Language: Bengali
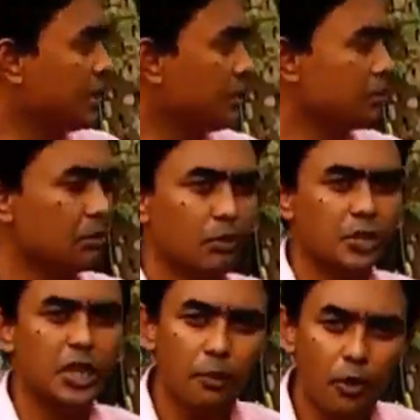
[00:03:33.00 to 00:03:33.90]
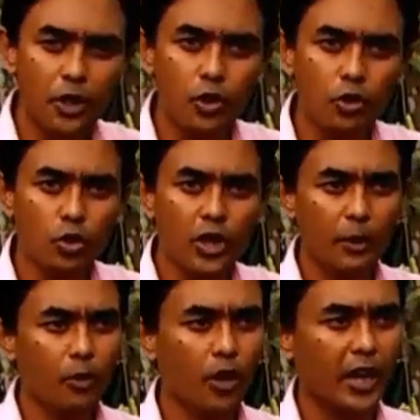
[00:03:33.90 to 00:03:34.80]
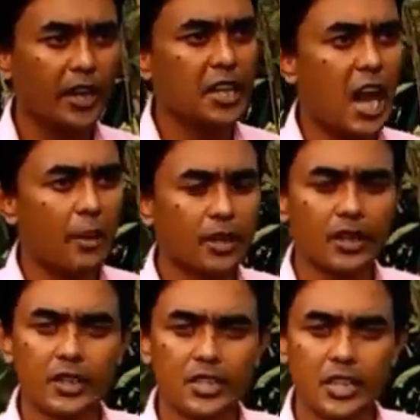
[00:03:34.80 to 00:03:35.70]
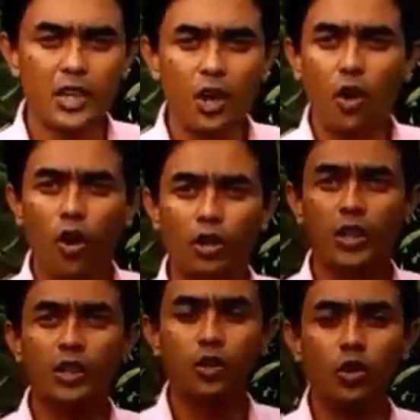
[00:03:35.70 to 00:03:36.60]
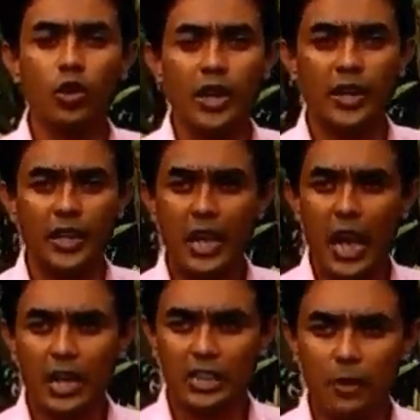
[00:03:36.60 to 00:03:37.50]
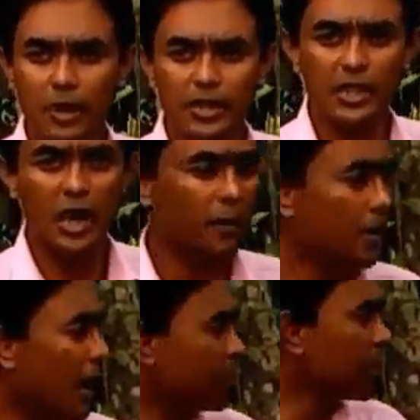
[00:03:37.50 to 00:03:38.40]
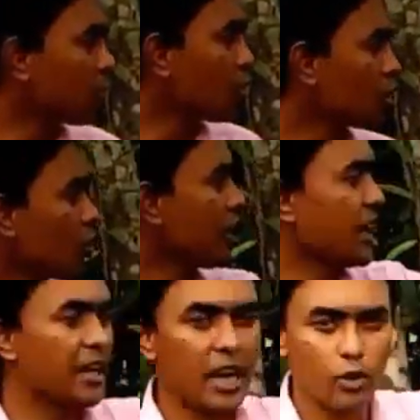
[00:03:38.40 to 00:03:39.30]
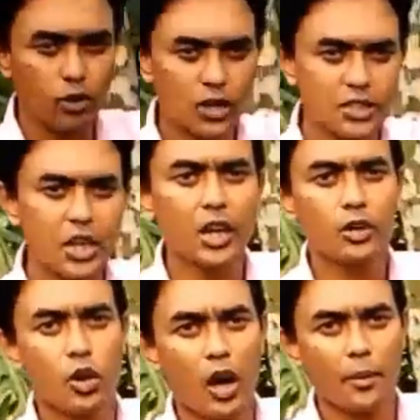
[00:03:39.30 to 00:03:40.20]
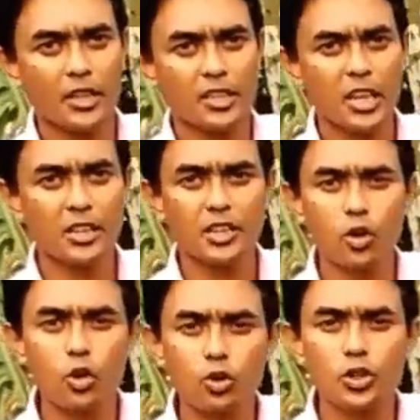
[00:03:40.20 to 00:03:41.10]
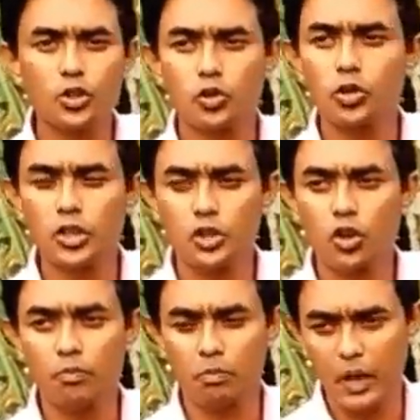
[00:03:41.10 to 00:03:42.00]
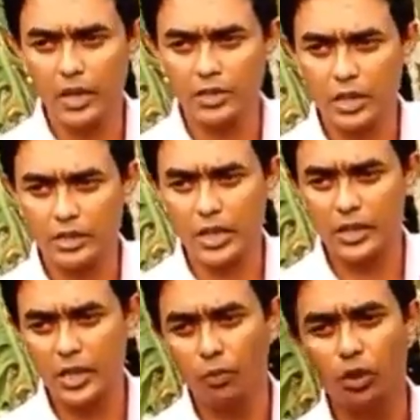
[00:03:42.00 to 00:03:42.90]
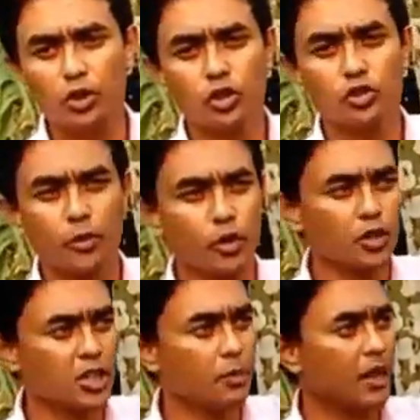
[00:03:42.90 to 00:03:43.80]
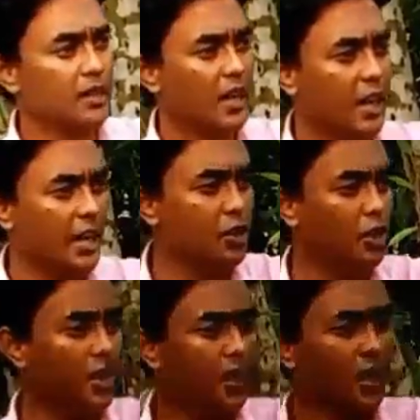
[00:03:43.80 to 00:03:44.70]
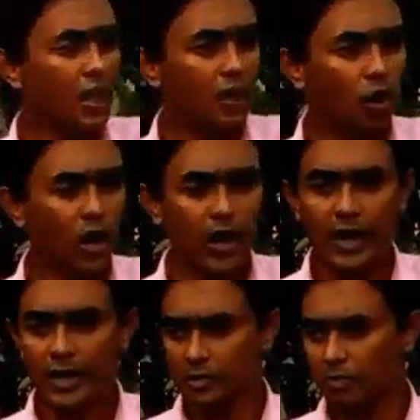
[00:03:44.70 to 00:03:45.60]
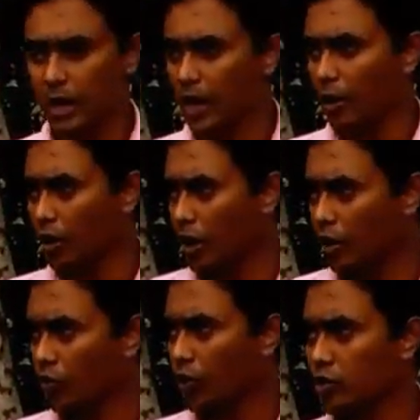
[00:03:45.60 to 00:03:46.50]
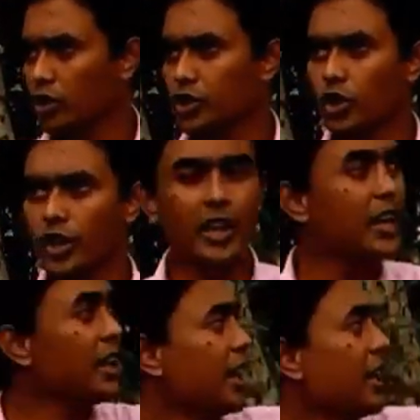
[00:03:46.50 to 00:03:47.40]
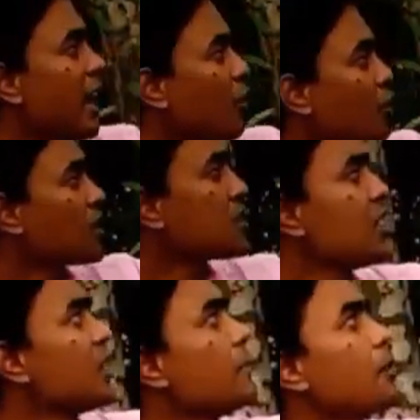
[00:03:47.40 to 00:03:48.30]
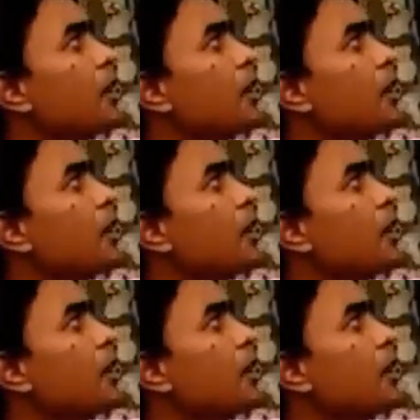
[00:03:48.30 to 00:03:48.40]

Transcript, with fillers: এই শিল্পটি নতুন এবং এটি আমাদের দেশে অত্যন্ত একটি আশাবাদী আমরা আমাদের করে তোলে এই আগর গাছ তো আমাদের যারা যারা নতুন নতুন কৃষক বা যারা যাদের পতিত জমি রয়েছে বা যারা এই ধরনের কলা গাছ বা অন্যান্য ফসলের সঙ্গে এই আগর গাছটি